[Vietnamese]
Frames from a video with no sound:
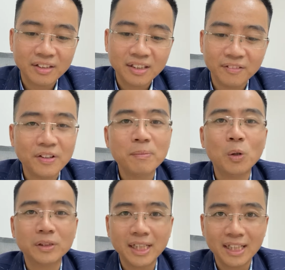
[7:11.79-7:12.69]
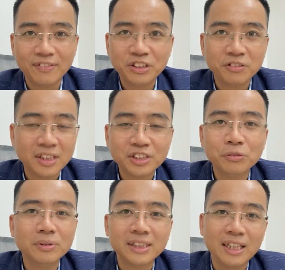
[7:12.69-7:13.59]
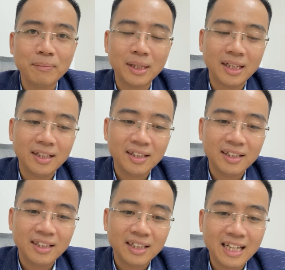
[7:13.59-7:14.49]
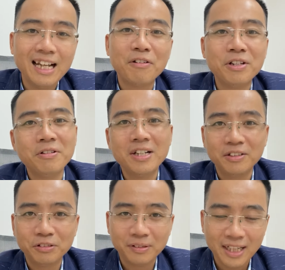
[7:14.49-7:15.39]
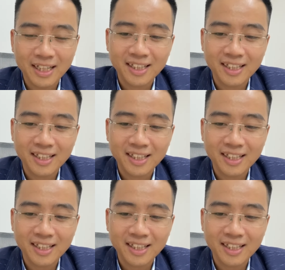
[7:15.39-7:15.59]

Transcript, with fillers: thử phân bổ ra và chúng ta dùng xem là cái nào hữu hiệu cho chúng ta